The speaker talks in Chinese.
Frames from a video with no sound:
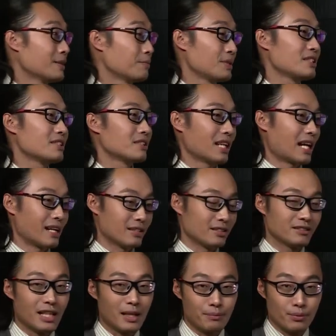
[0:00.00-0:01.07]
为毕竟凯林
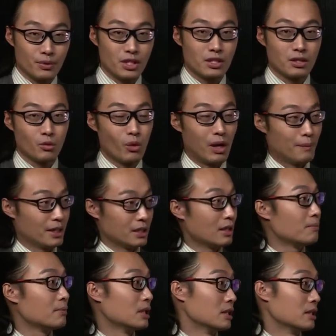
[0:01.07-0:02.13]
赛不是我们那
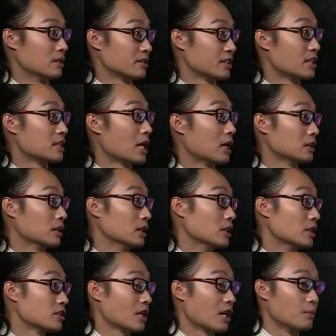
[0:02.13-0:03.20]
么见长
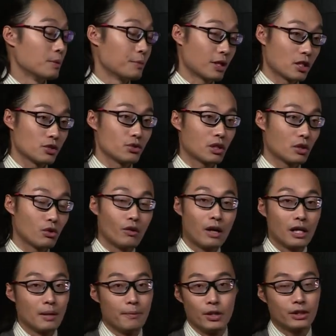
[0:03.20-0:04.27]
的项目，鲍山菊在过
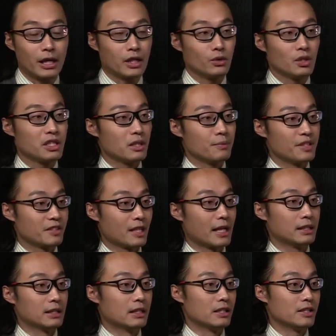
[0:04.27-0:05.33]
往也没有太多这个比赛
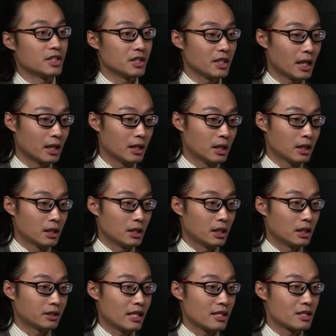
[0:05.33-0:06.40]
的经验。
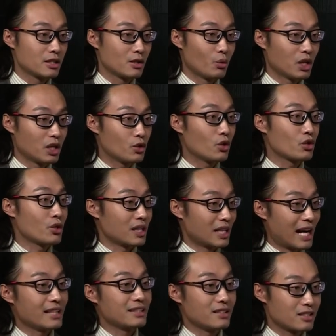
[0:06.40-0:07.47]
呃，但是我跟郭爽
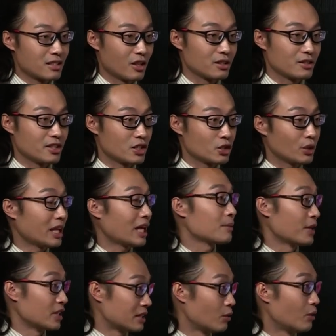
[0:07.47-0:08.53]
看的时候，其实对他的
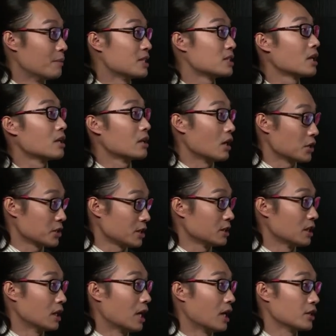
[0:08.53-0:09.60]
表现我们是很高兴
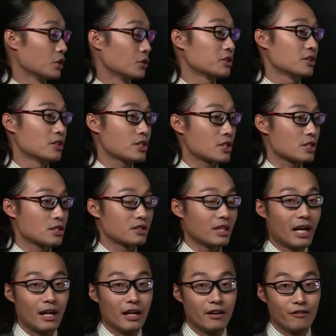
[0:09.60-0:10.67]
的啊，尤其是
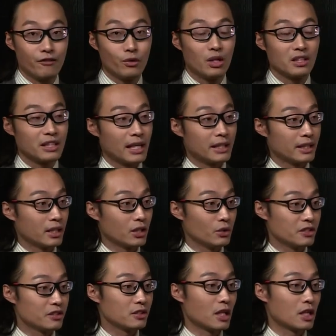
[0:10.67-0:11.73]
在复活赛那个
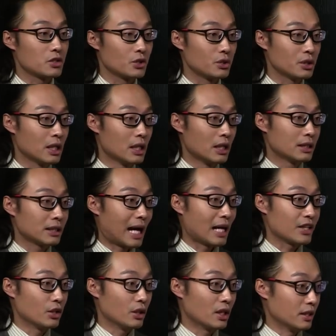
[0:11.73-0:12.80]
轮次当中，他
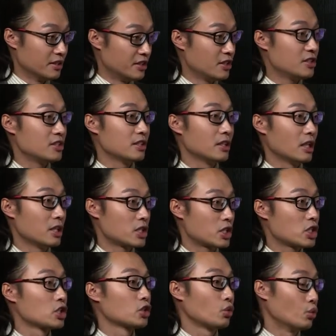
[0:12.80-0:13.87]
有很积极的
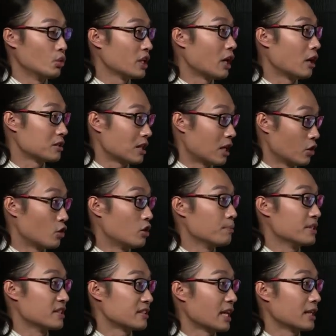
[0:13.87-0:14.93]
试图要掌控
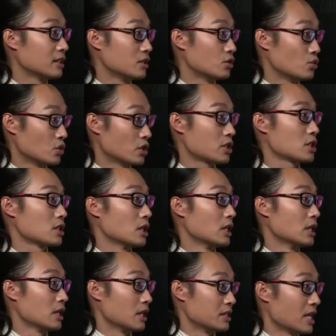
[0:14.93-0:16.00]
比赛的局势
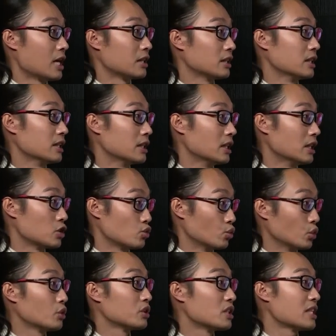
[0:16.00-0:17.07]
啊，这样的一个主。
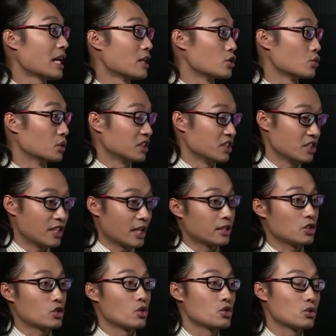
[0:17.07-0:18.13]
主动的战术，提前
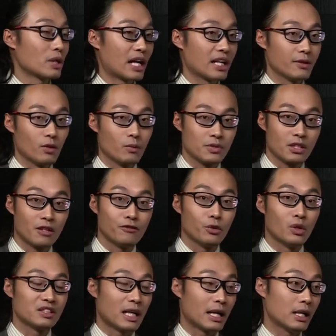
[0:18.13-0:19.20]
的冲出来，因为我们知道复
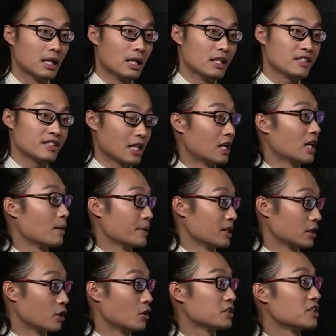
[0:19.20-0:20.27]
活赛前两名
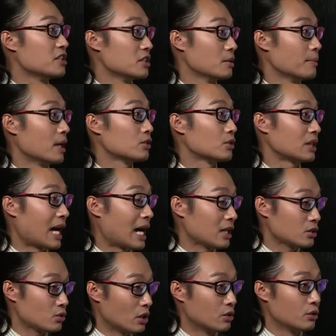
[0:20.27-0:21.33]
能够晋级嘛，所以他
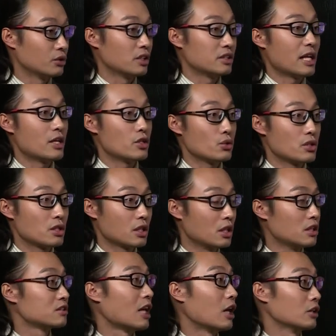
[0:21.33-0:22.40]
选用的战术是
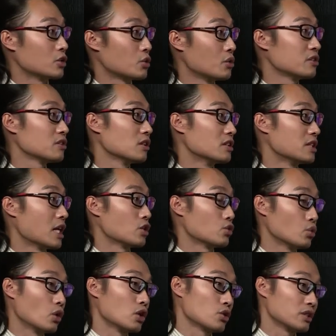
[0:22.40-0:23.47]
更早的冲刺。这样，
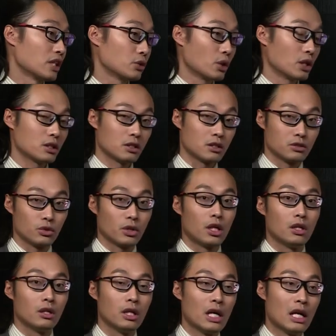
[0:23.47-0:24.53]
如果说在对最
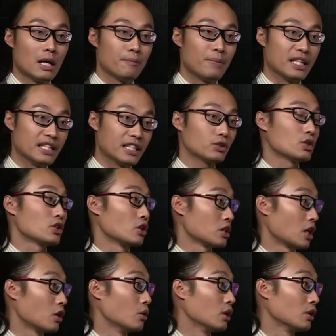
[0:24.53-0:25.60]
后被一个对手
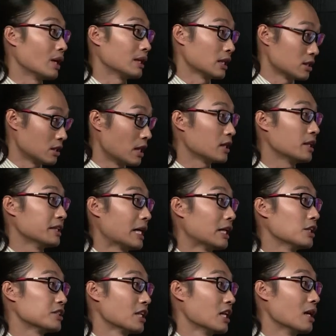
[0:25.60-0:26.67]
超过的话，他仍然可以拿
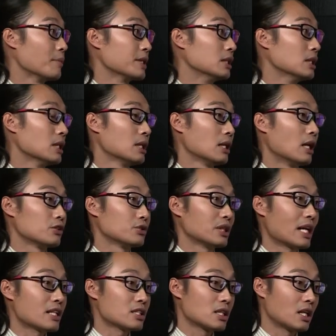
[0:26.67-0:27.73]
到前两名啊，所以
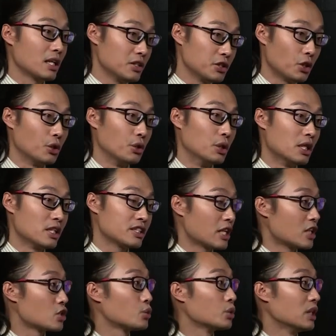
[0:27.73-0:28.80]
他是很有
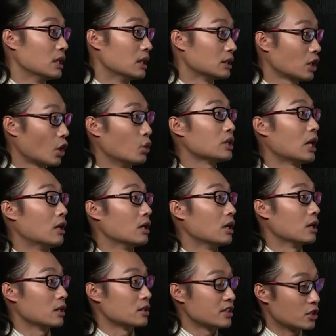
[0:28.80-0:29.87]
战术的头脑啊，
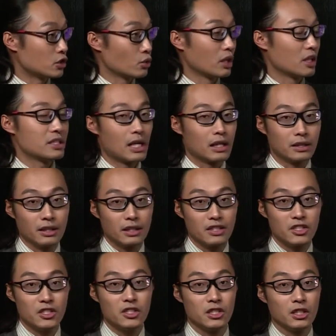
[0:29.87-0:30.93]
而且做了这样的一个
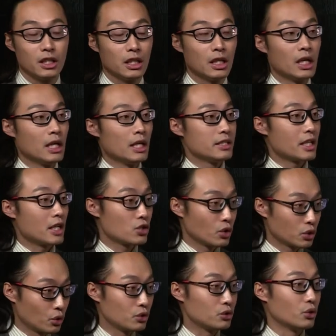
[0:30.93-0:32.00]
积极的战术
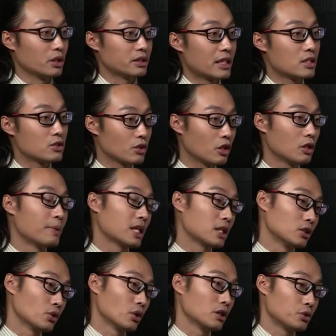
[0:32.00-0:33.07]
动作。但是最后被
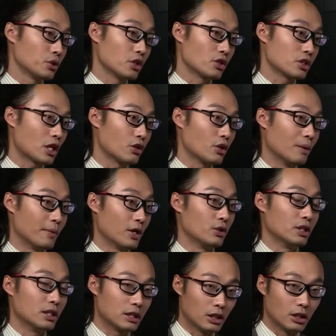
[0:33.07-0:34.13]
更多的对手超越，没有
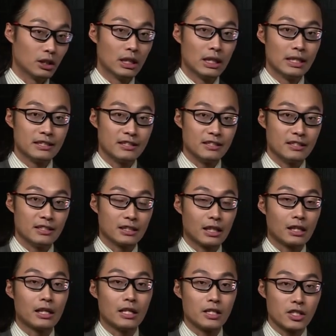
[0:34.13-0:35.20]
能够晋级，
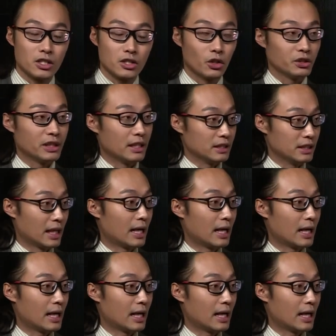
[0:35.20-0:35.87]
当然是有点遗